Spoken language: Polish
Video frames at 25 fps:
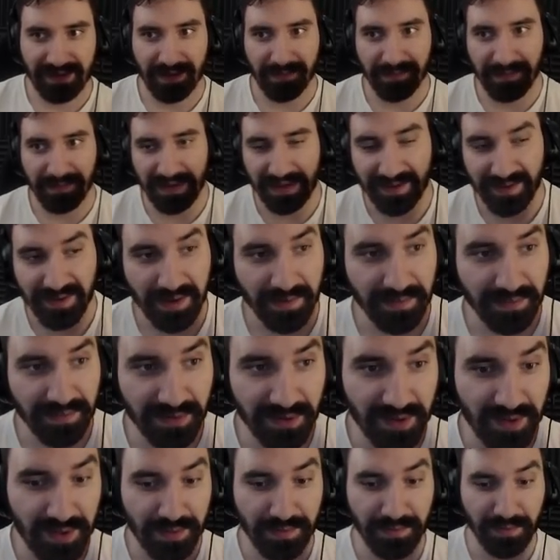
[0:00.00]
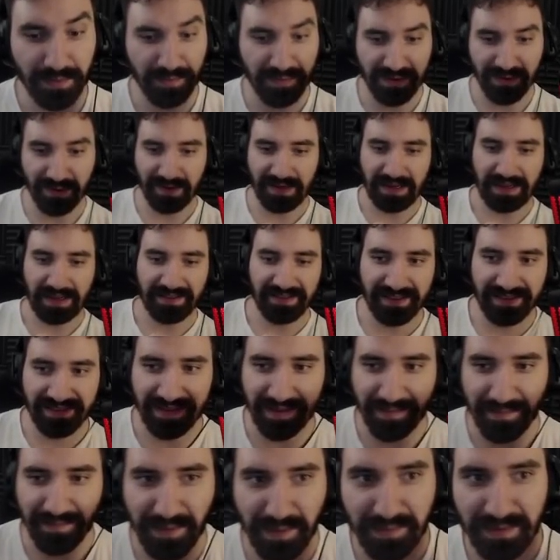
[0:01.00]
Na pieszo pójdźmy. Przy okazji się
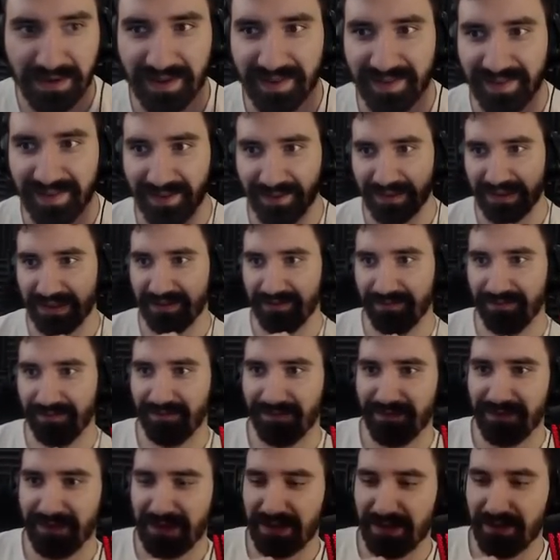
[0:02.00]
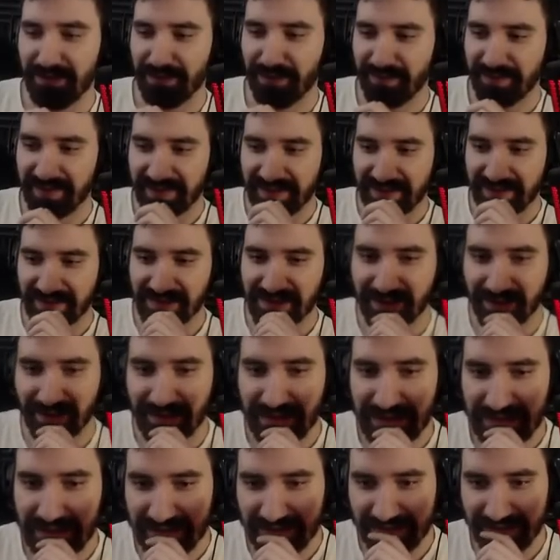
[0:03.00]
tam popracuję. Bo widzę, że
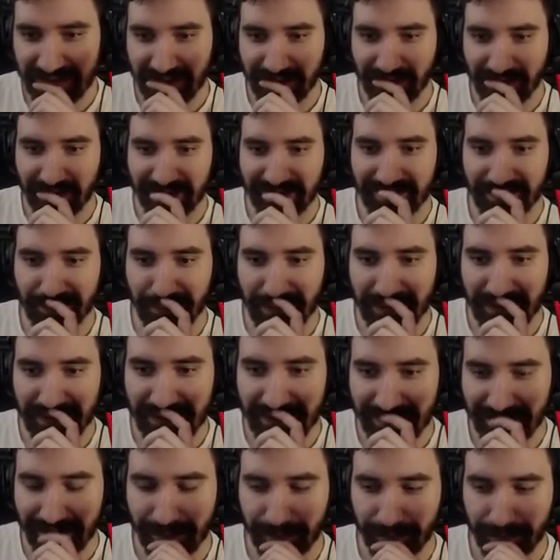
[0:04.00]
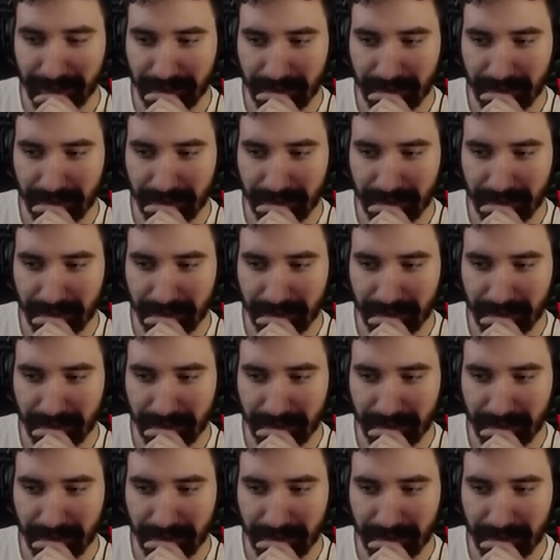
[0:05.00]
dolarki trochę spadają.